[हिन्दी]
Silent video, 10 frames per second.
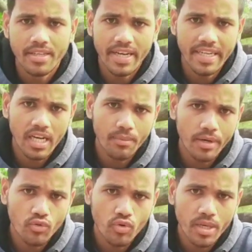यानी कि
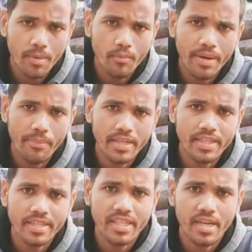लगभग दो साल में मेरे
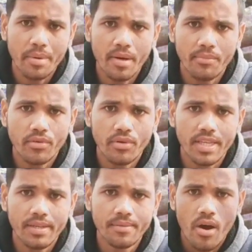पाँच हज़ार सब्सक्राइबर कंप्लीट हुए
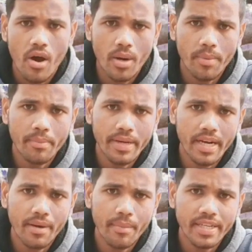थे और अभी
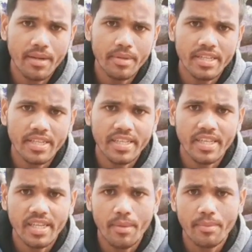फाइनली हमारे चैनल में दस हज़ार
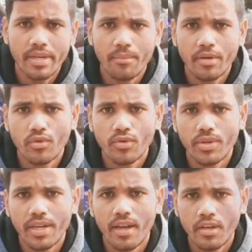सब्सक्राइबर भी कंप्लीट हो
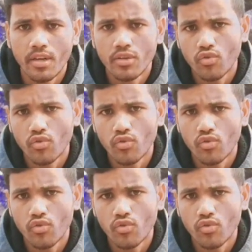चुके हैं